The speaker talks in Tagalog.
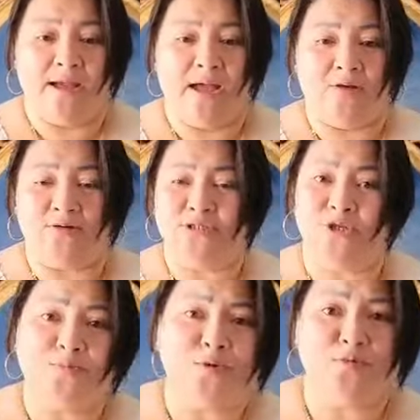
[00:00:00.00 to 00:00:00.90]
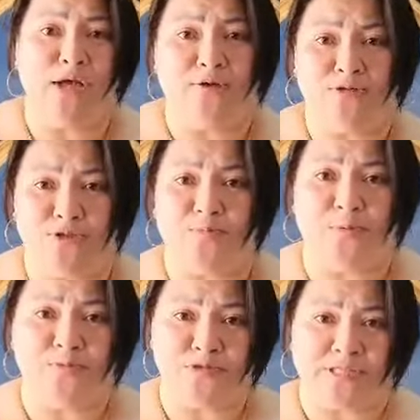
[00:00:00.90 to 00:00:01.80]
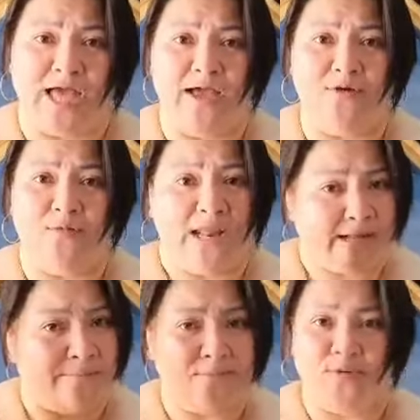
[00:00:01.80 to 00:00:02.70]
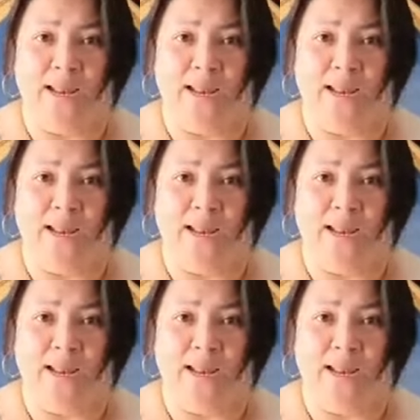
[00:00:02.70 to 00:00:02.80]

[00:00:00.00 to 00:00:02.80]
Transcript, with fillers: Uh, kung sino po mga gustong pumunta, welcome po